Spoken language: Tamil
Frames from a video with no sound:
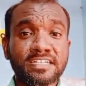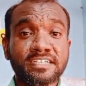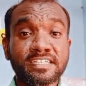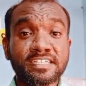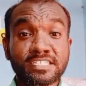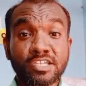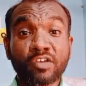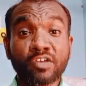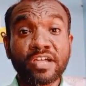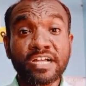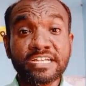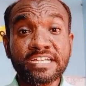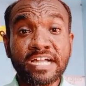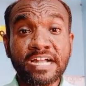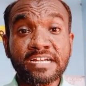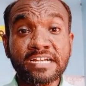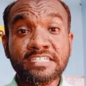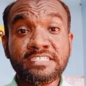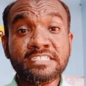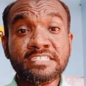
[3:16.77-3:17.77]
டிஸ்லோகேட்
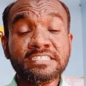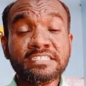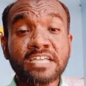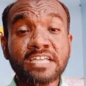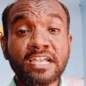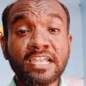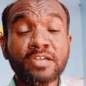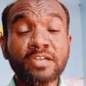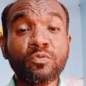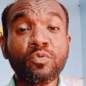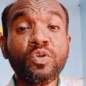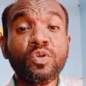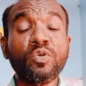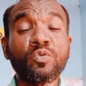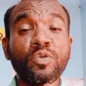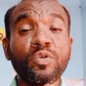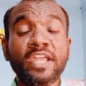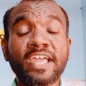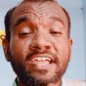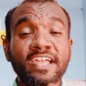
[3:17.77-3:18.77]
ஆகிடுச்சு தலை
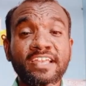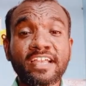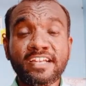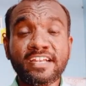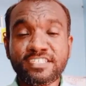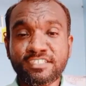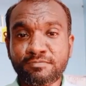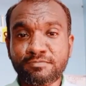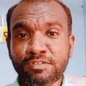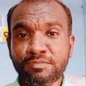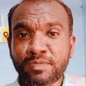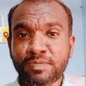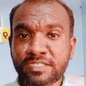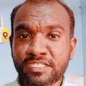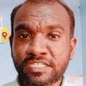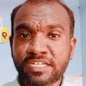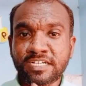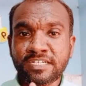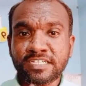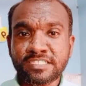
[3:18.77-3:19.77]
உள்ளுக்குள்ளேயே என்ன ஆயிடுச்சு அப்படின்னு
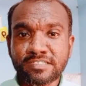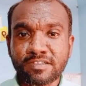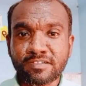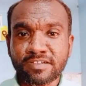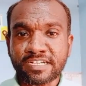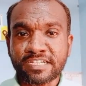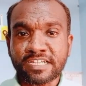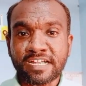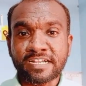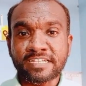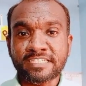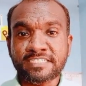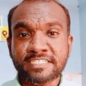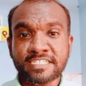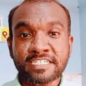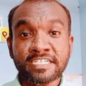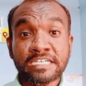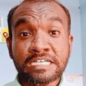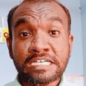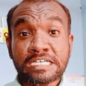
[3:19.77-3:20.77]
பார்த்தீங்கன்னா டிஸ்லோகேட்
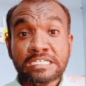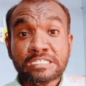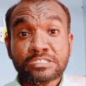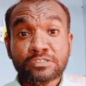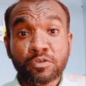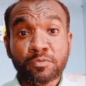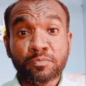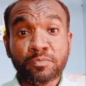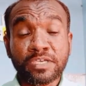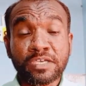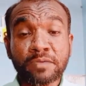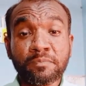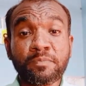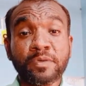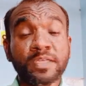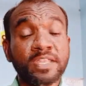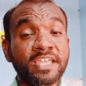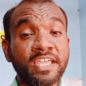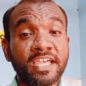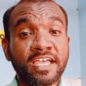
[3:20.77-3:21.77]
ஆகிடுச்சு ஸோ
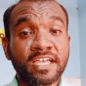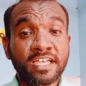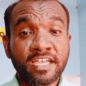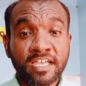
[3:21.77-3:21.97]
மிகப்பெரிய